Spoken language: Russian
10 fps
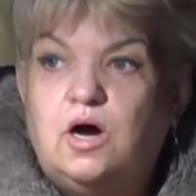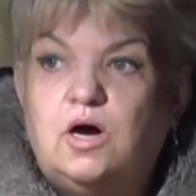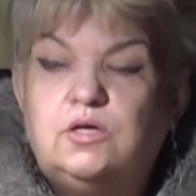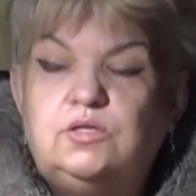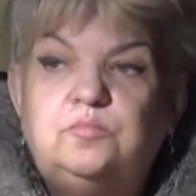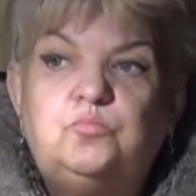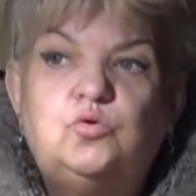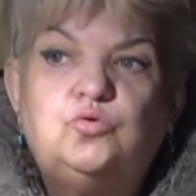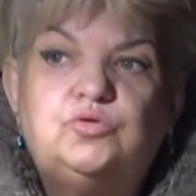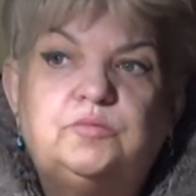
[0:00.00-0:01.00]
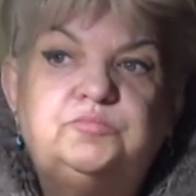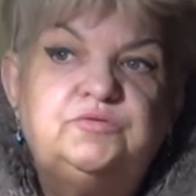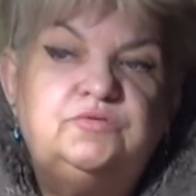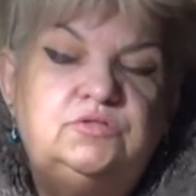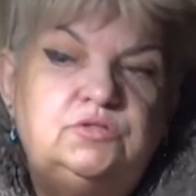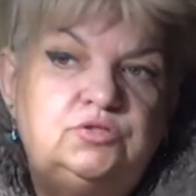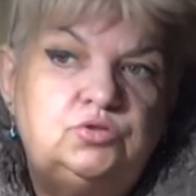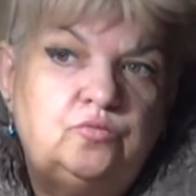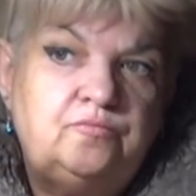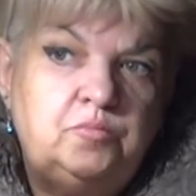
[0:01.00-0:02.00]
Они могут обзавестись
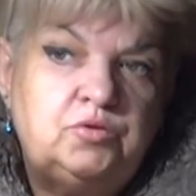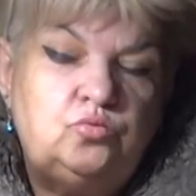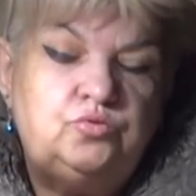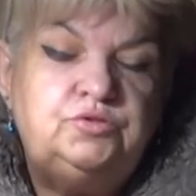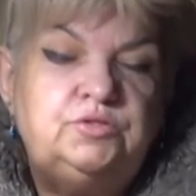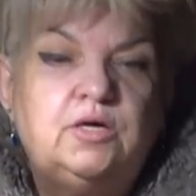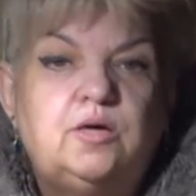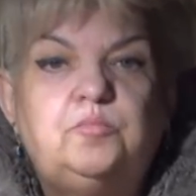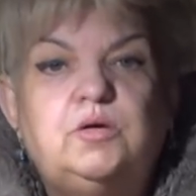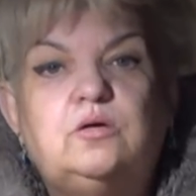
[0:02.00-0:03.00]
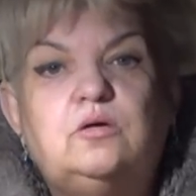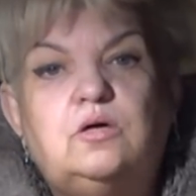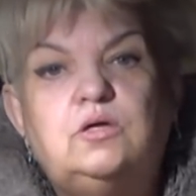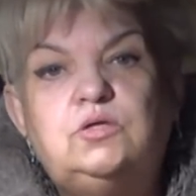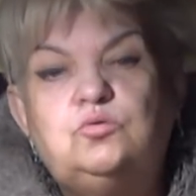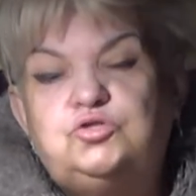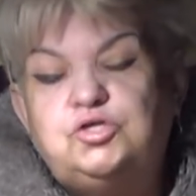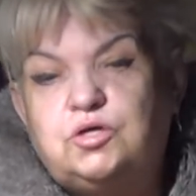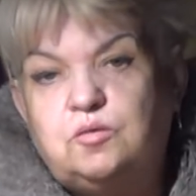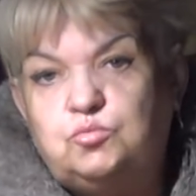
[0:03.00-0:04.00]
новыми друзьями, они
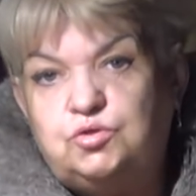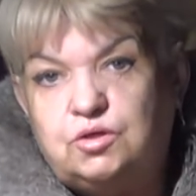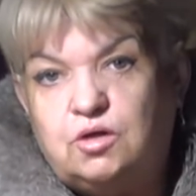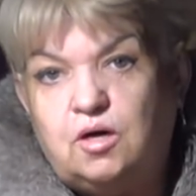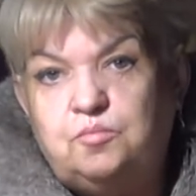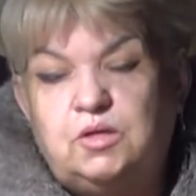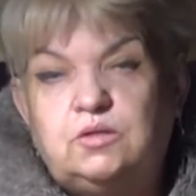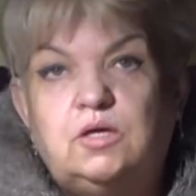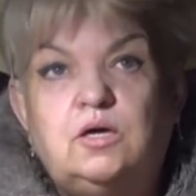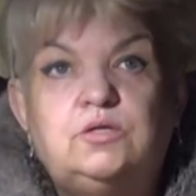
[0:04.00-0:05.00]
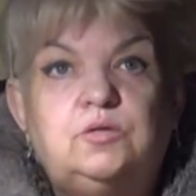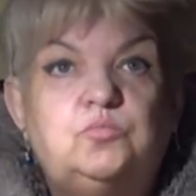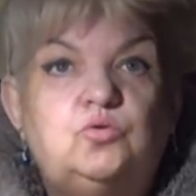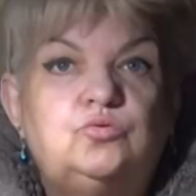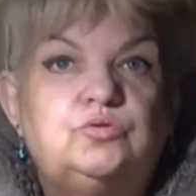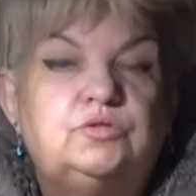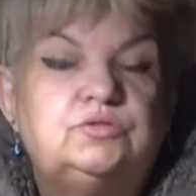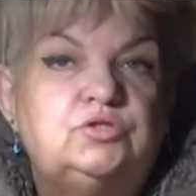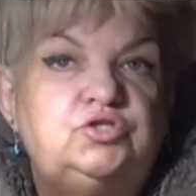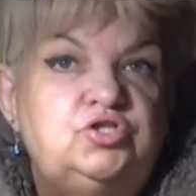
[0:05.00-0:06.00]
очень коммуникабельные, они могут
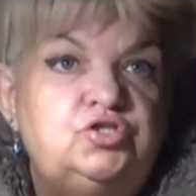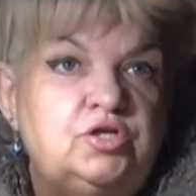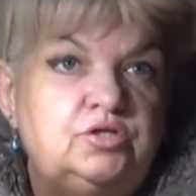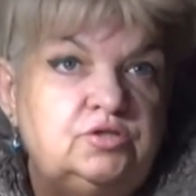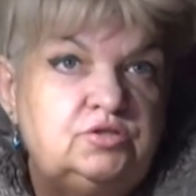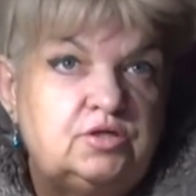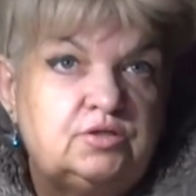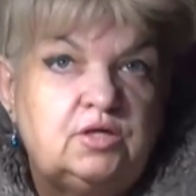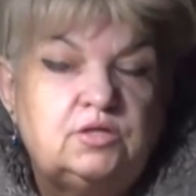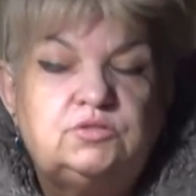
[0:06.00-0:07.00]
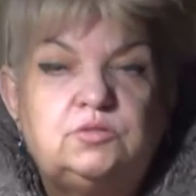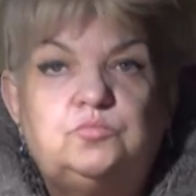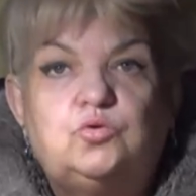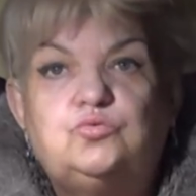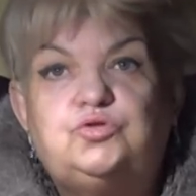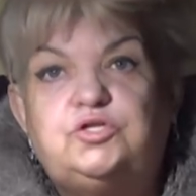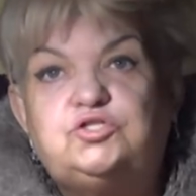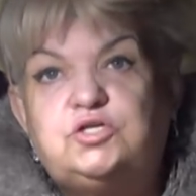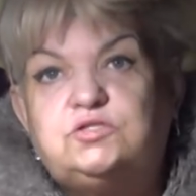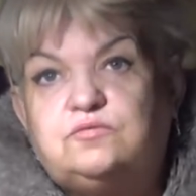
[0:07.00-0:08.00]
защищать диссертации, могут
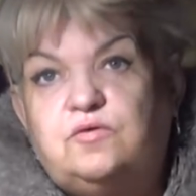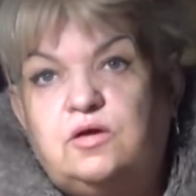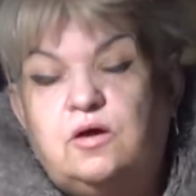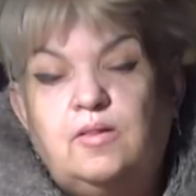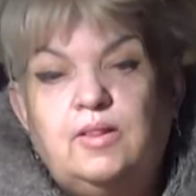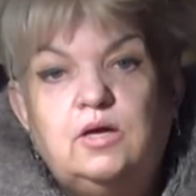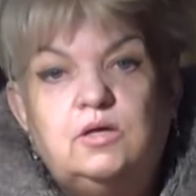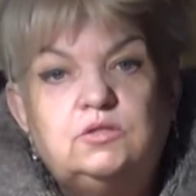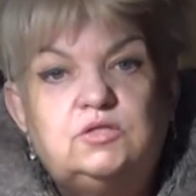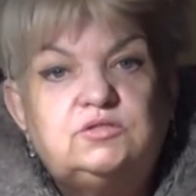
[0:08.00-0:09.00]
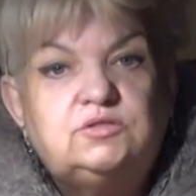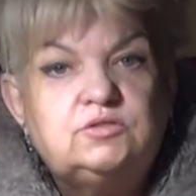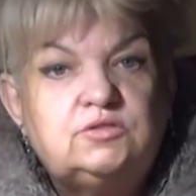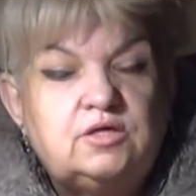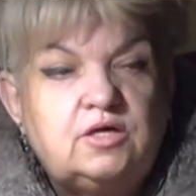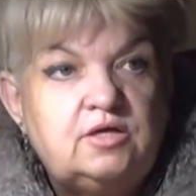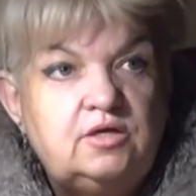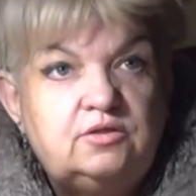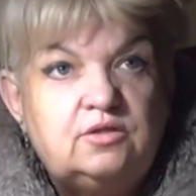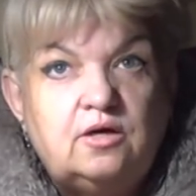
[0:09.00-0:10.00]
решать свои, так сказать,
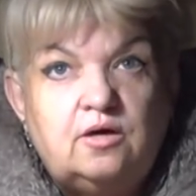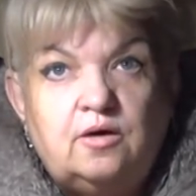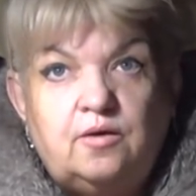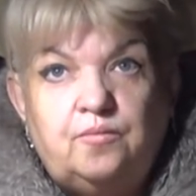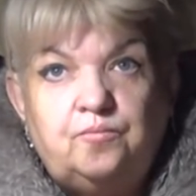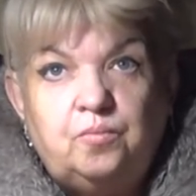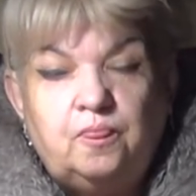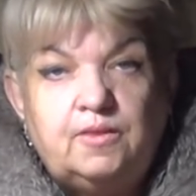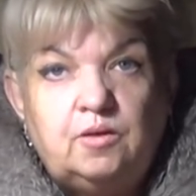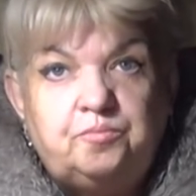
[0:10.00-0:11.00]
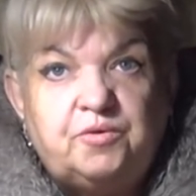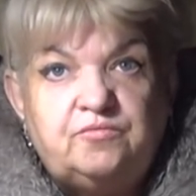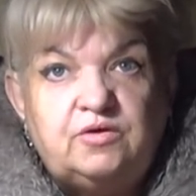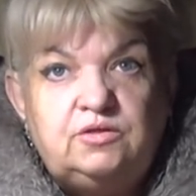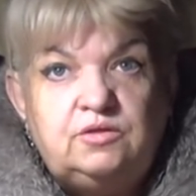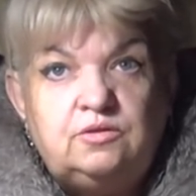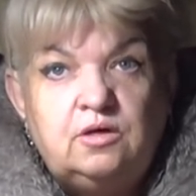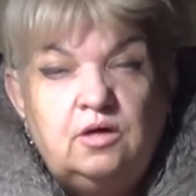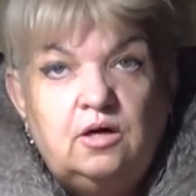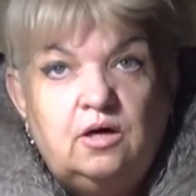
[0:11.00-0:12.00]
какие-то проводить
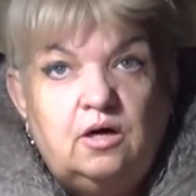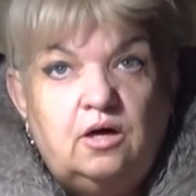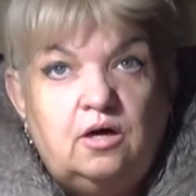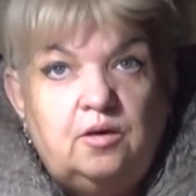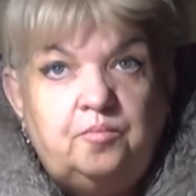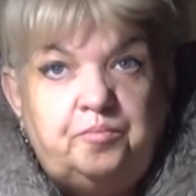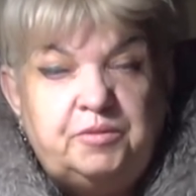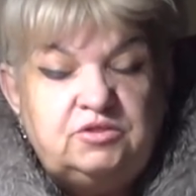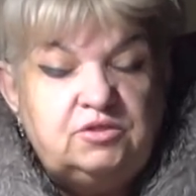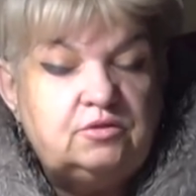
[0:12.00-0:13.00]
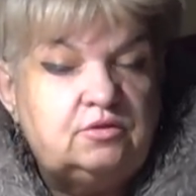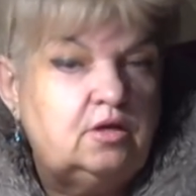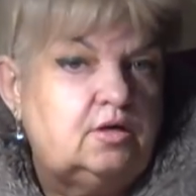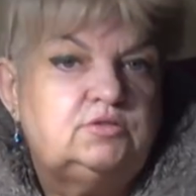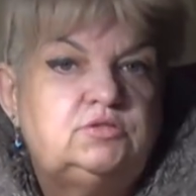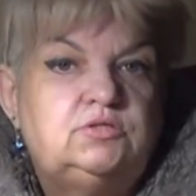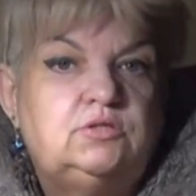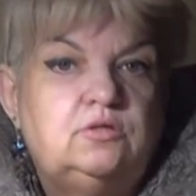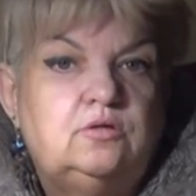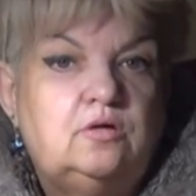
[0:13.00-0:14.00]
э,
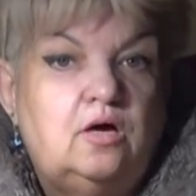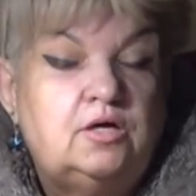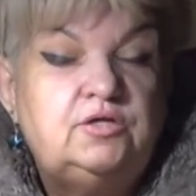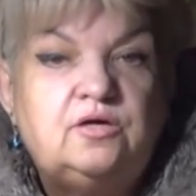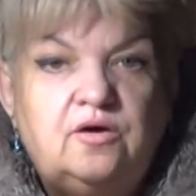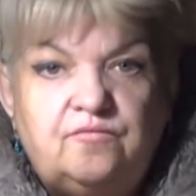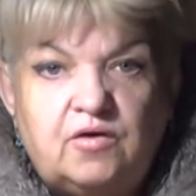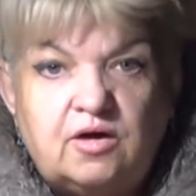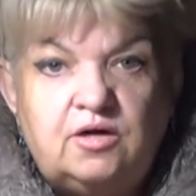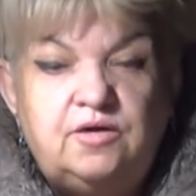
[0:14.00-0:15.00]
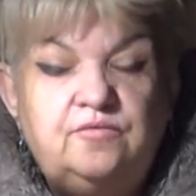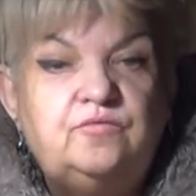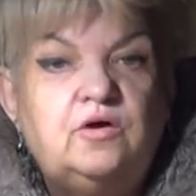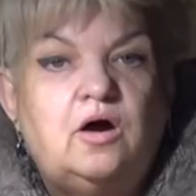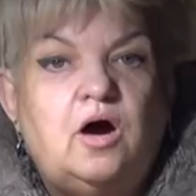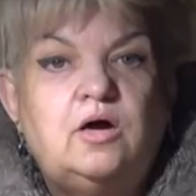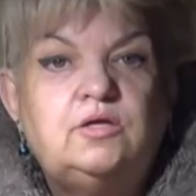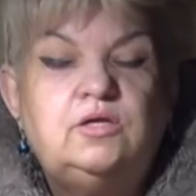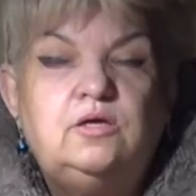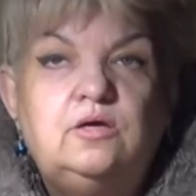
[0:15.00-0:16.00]
презентации – они говорливы,
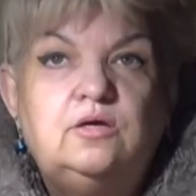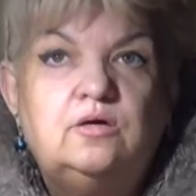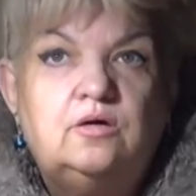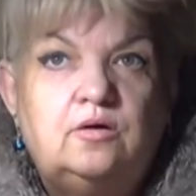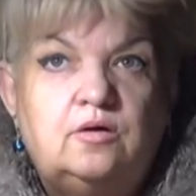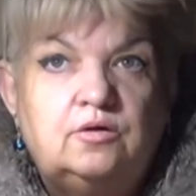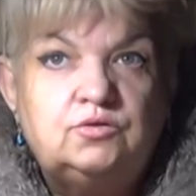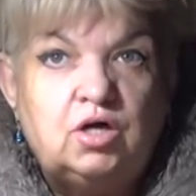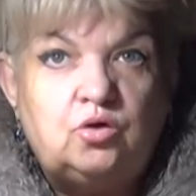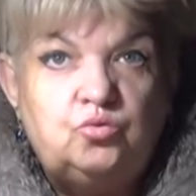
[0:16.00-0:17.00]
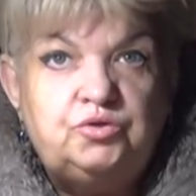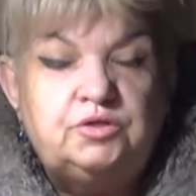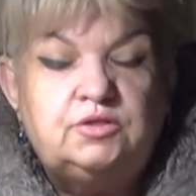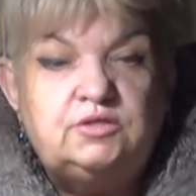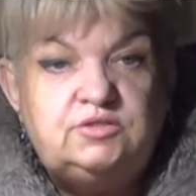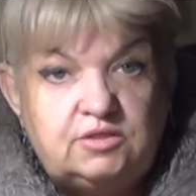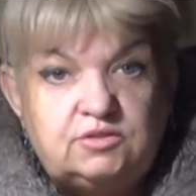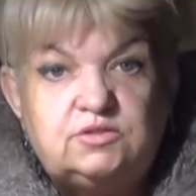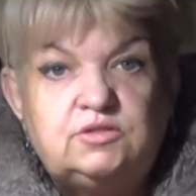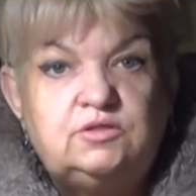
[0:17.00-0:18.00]
они э, доходят до
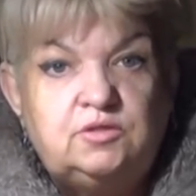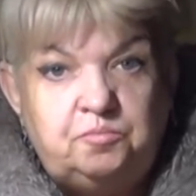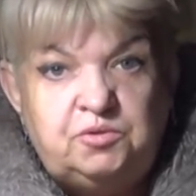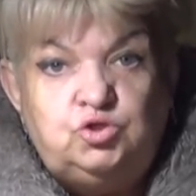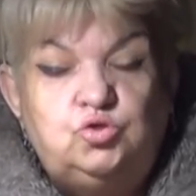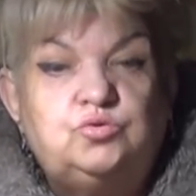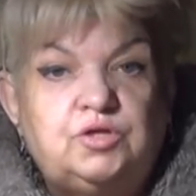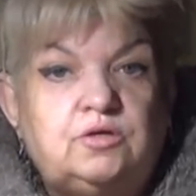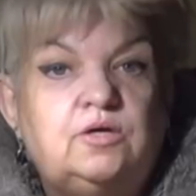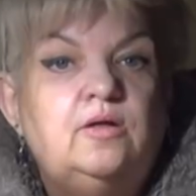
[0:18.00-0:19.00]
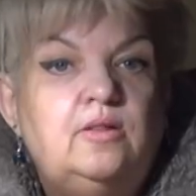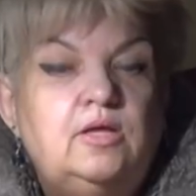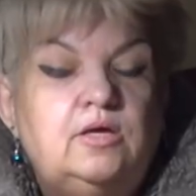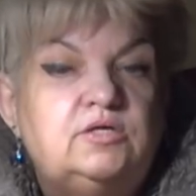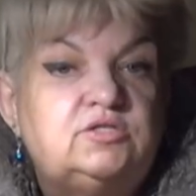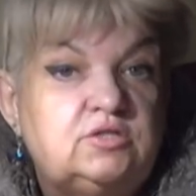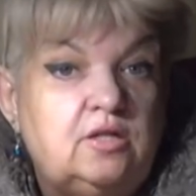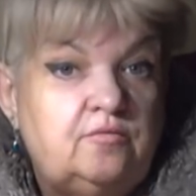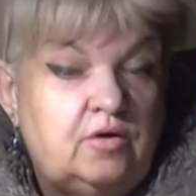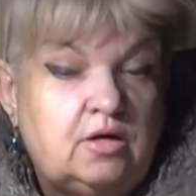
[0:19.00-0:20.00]
сердца, до печенок, их
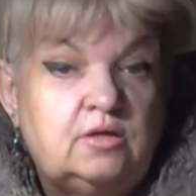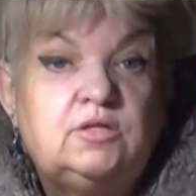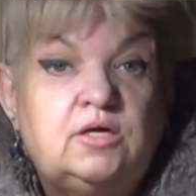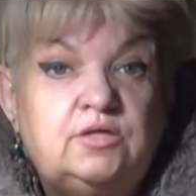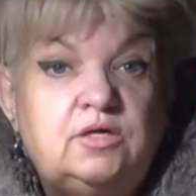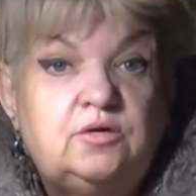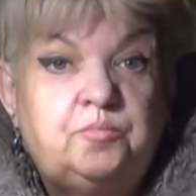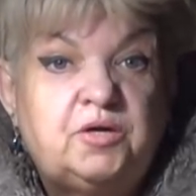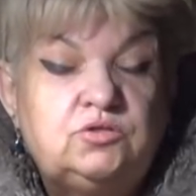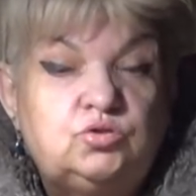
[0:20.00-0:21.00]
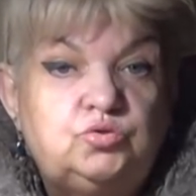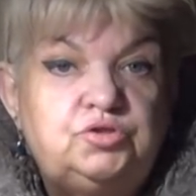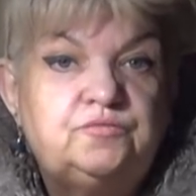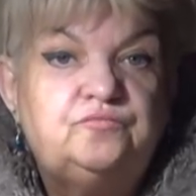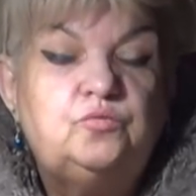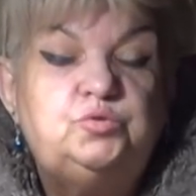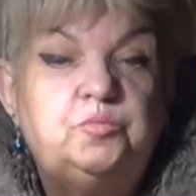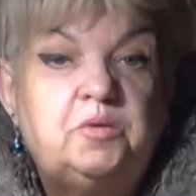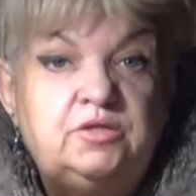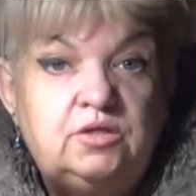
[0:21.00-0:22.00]
слова, когда они их произносят. В
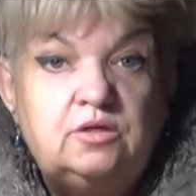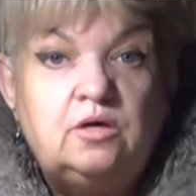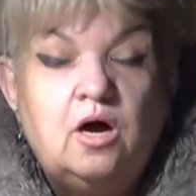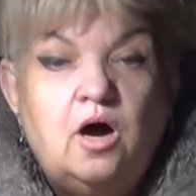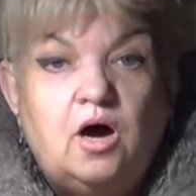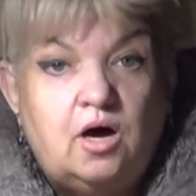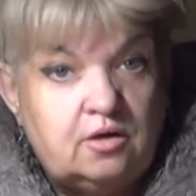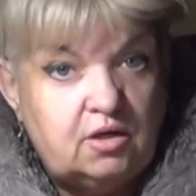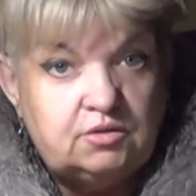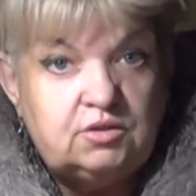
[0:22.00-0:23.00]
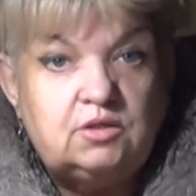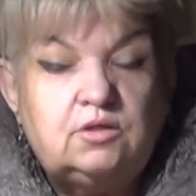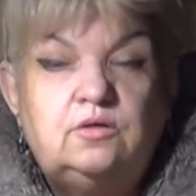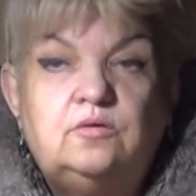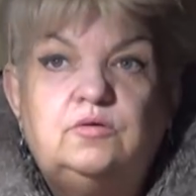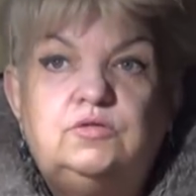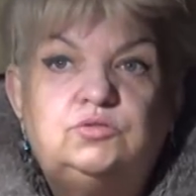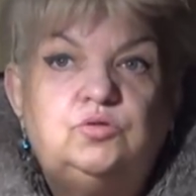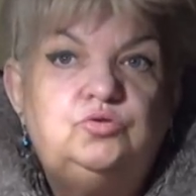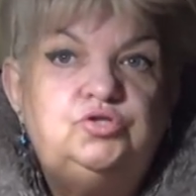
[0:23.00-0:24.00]
общем, они ораторы,
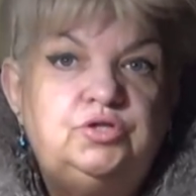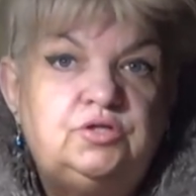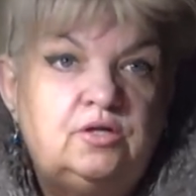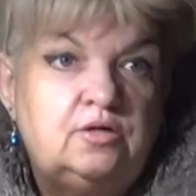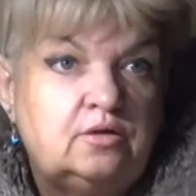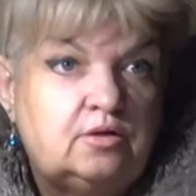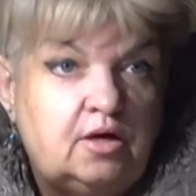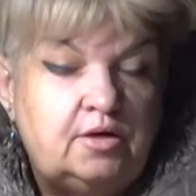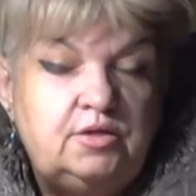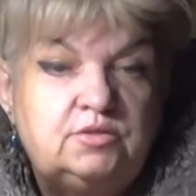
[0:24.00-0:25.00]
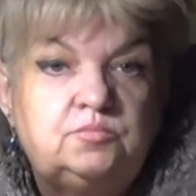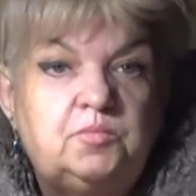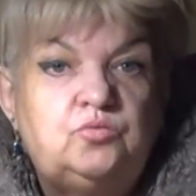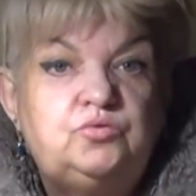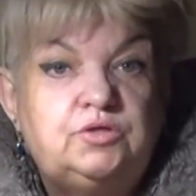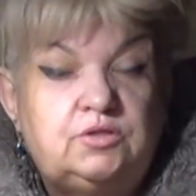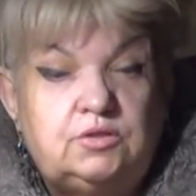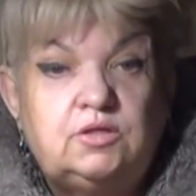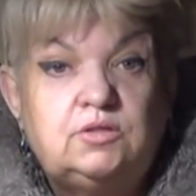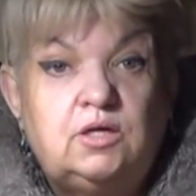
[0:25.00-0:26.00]
исключительная харизма у них и
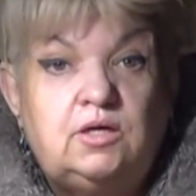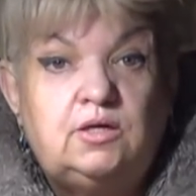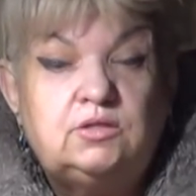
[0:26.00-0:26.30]
так далее.